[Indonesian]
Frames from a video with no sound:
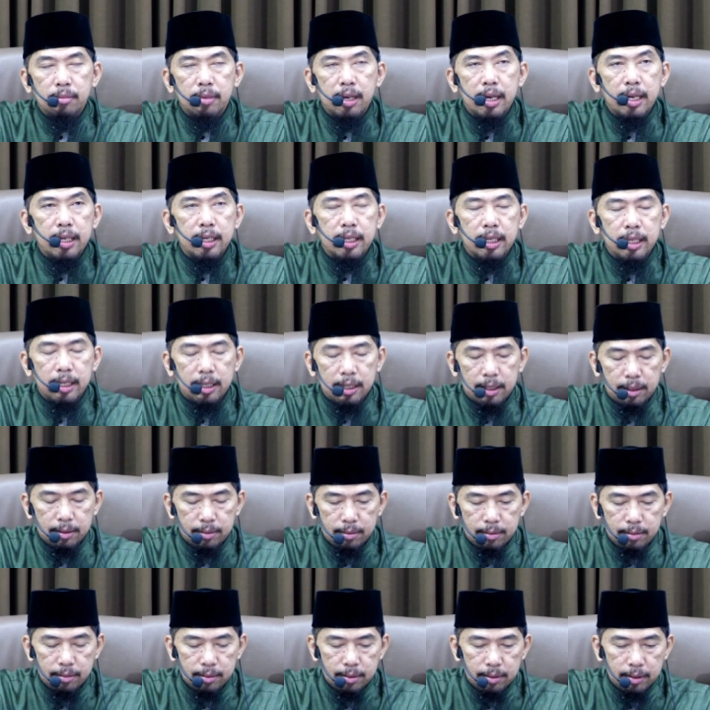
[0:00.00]
Nah ini
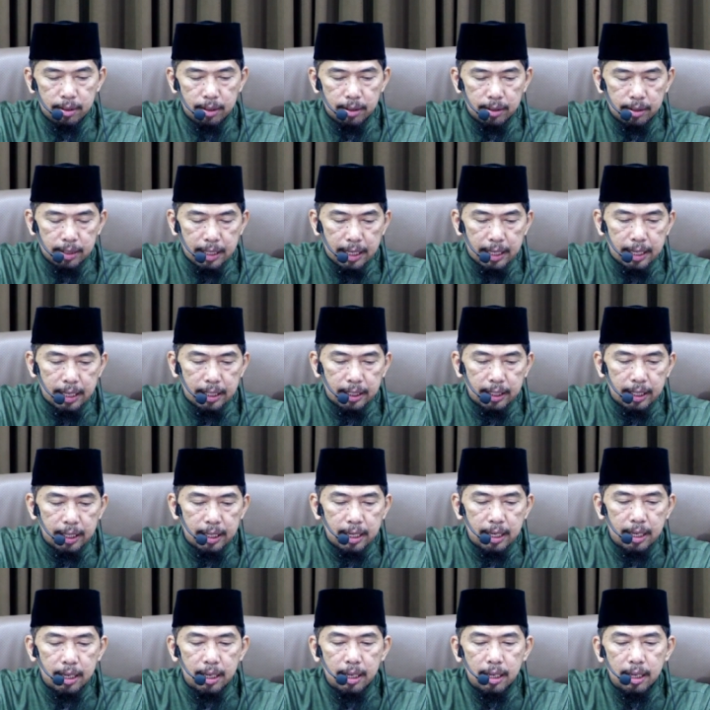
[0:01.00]
sanadnya
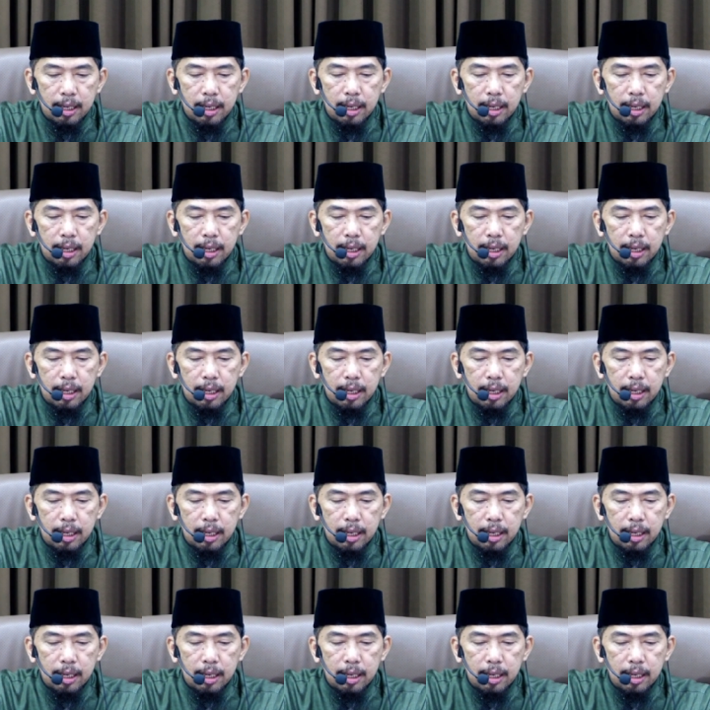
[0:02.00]
ya